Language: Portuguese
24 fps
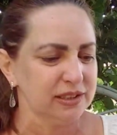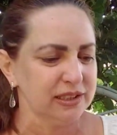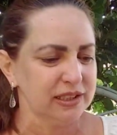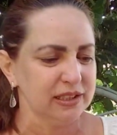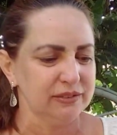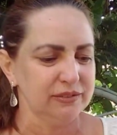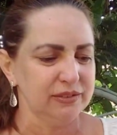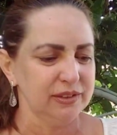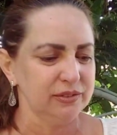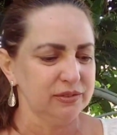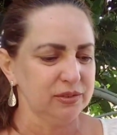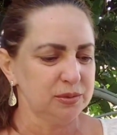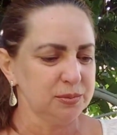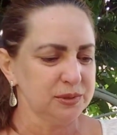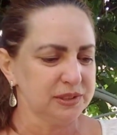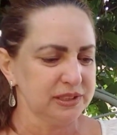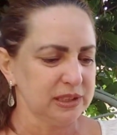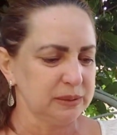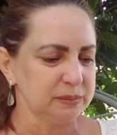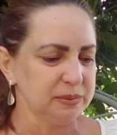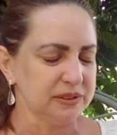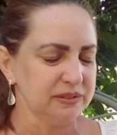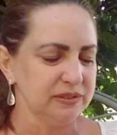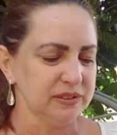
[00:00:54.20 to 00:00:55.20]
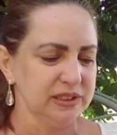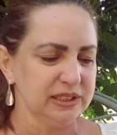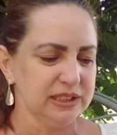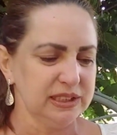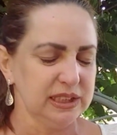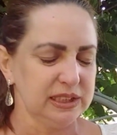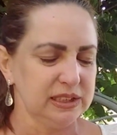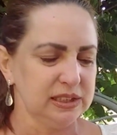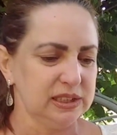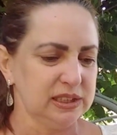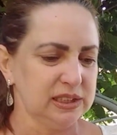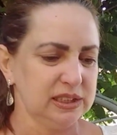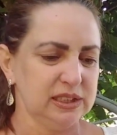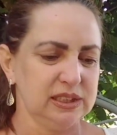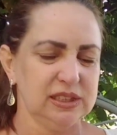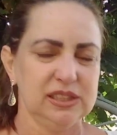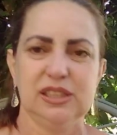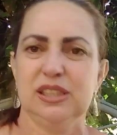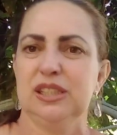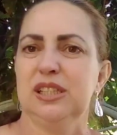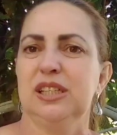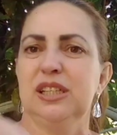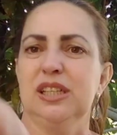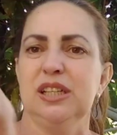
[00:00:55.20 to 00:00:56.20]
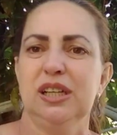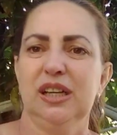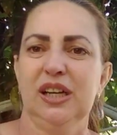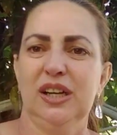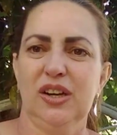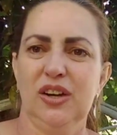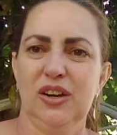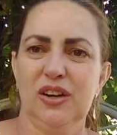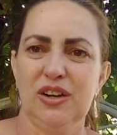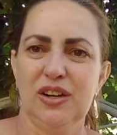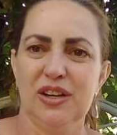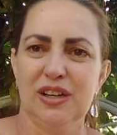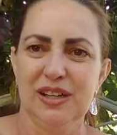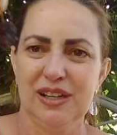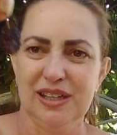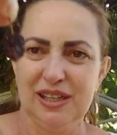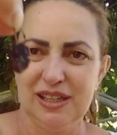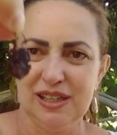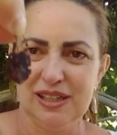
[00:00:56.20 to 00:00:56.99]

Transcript: ó. Quer ver? Vou mostrar pra vocês. Ó,